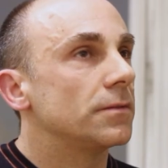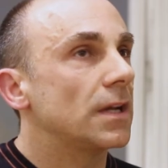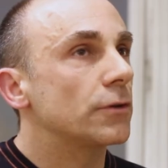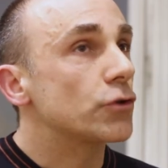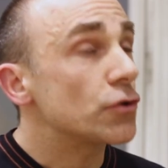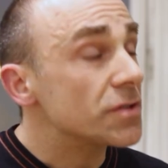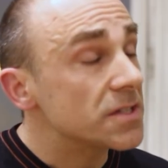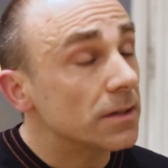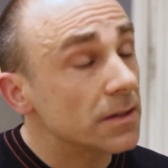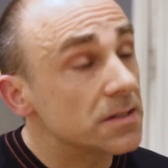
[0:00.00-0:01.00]
Tel que
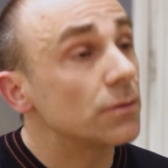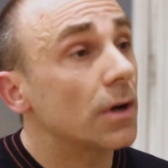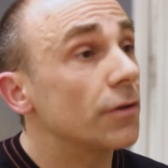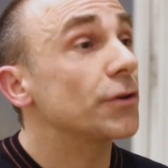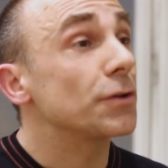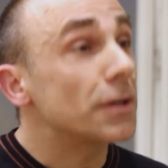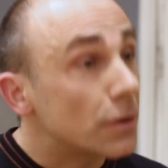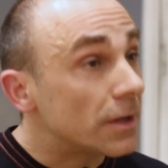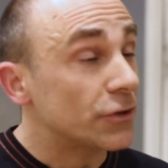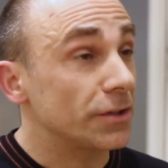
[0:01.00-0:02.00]
j'enseigne la scénographie en
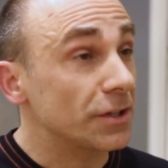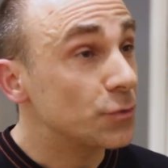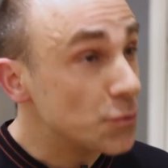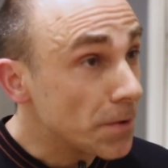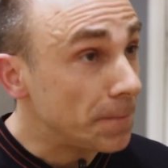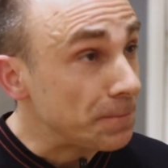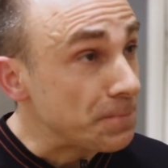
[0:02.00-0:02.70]
école d'architecture,